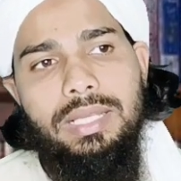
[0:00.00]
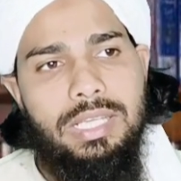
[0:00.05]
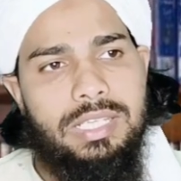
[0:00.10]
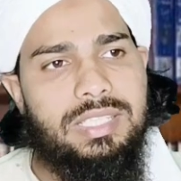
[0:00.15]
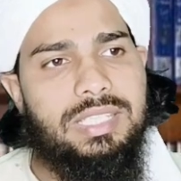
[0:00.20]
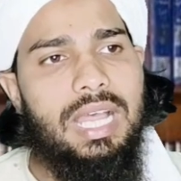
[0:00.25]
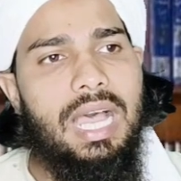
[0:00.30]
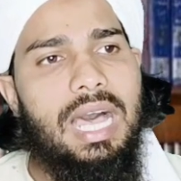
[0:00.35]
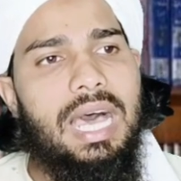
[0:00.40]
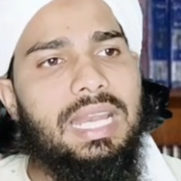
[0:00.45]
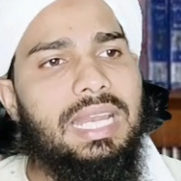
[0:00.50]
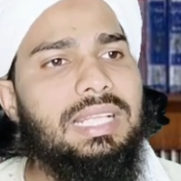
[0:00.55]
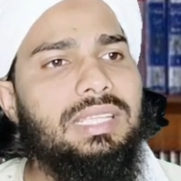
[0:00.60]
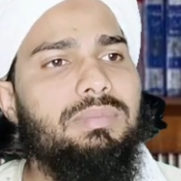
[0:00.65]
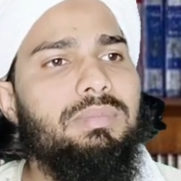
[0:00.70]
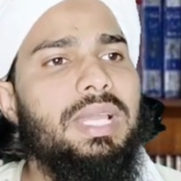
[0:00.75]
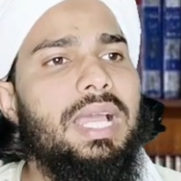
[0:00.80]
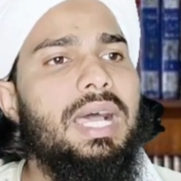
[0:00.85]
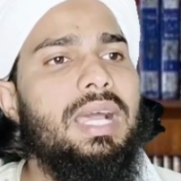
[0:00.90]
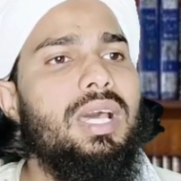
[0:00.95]
इस
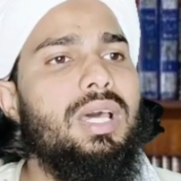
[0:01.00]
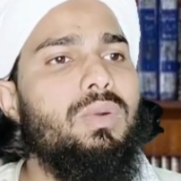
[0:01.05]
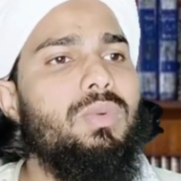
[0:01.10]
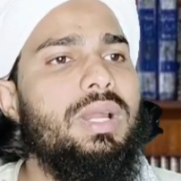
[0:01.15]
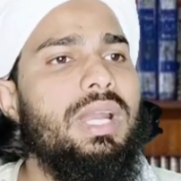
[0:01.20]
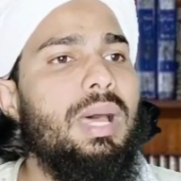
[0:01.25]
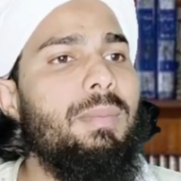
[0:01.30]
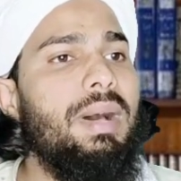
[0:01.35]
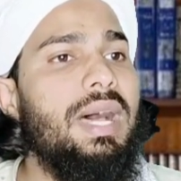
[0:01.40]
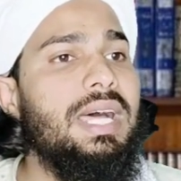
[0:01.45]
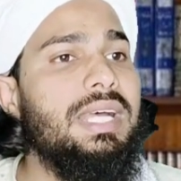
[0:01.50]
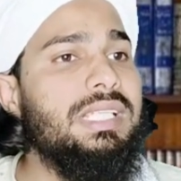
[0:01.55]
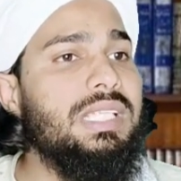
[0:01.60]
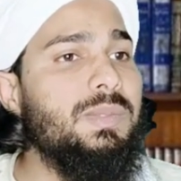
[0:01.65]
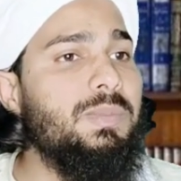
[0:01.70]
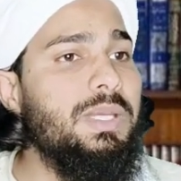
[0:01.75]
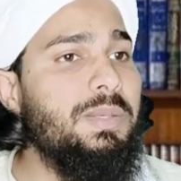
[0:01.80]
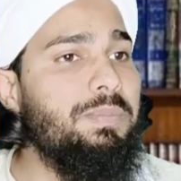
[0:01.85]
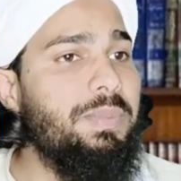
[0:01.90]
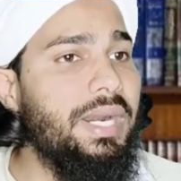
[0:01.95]
हालत में अगर वह
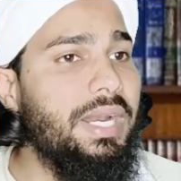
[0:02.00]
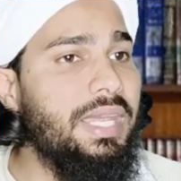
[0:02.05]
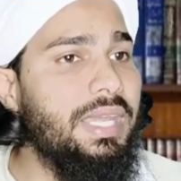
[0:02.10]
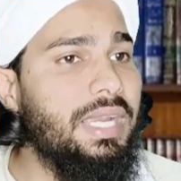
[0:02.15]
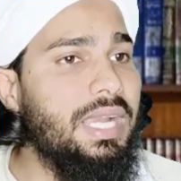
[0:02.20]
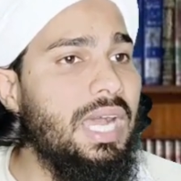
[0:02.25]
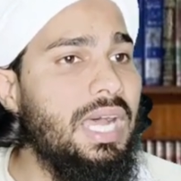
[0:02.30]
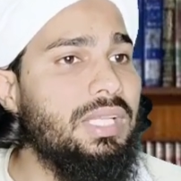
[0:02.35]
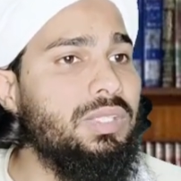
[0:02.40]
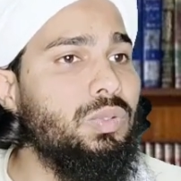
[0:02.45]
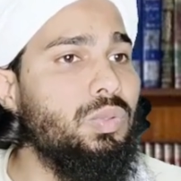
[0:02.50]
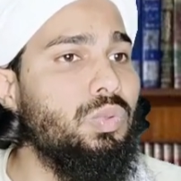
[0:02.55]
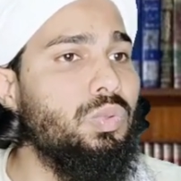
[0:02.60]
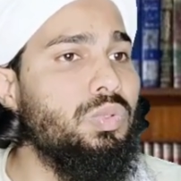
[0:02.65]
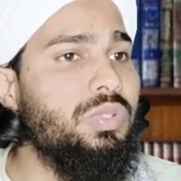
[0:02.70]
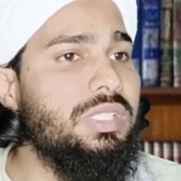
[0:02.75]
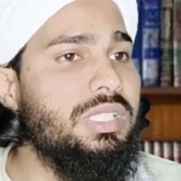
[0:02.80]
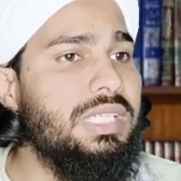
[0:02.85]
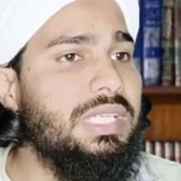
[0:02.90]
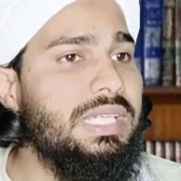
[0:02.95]
नमाज भी पढ़ेगा तो
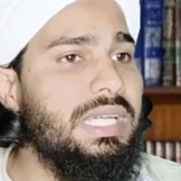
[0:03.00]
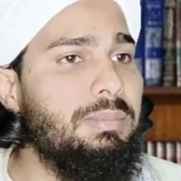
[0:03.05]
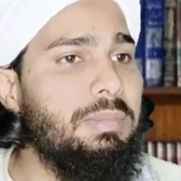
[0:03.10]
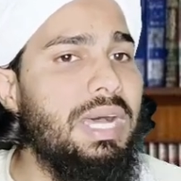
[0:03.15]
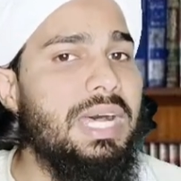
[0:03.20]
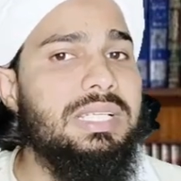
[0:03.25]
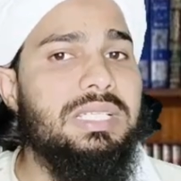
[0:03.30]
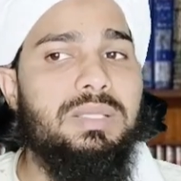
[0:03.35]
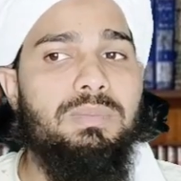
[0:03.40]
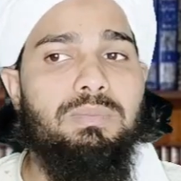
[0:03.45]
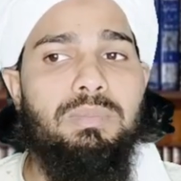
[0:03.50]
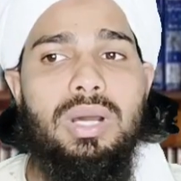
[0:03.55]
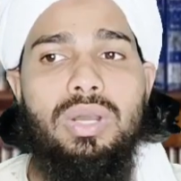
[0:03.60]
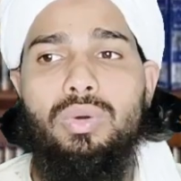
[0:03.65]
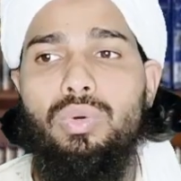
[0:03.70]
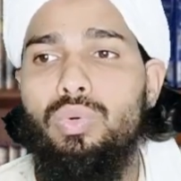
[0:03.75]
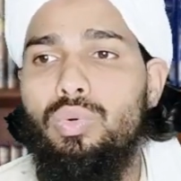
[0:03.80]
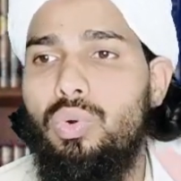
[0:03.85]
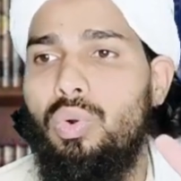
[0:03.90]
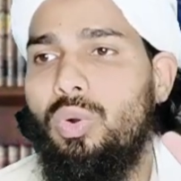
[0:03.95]
उसकी नमाज
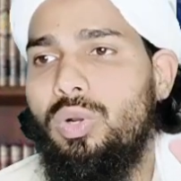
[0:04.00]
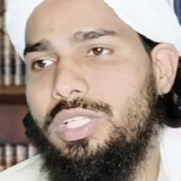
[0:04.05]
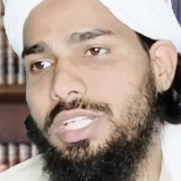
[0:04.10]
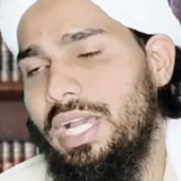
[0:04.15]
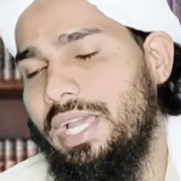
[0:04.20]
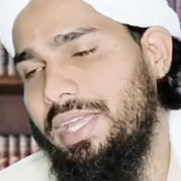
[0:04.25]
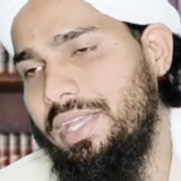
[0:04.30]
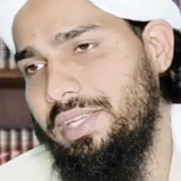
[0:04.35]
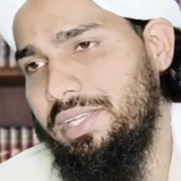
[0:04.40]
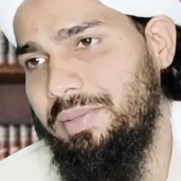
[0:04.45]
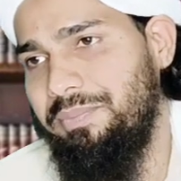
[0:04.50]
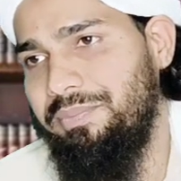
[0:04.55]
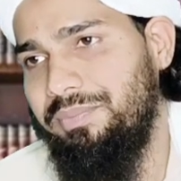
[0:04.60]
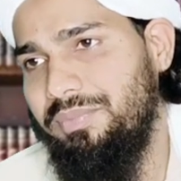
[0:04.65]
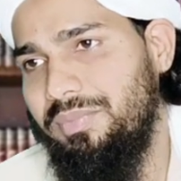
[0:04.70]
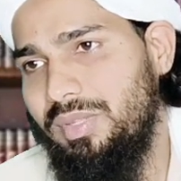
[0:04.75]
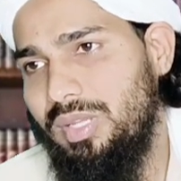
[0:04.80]
मकरू हो जाएगी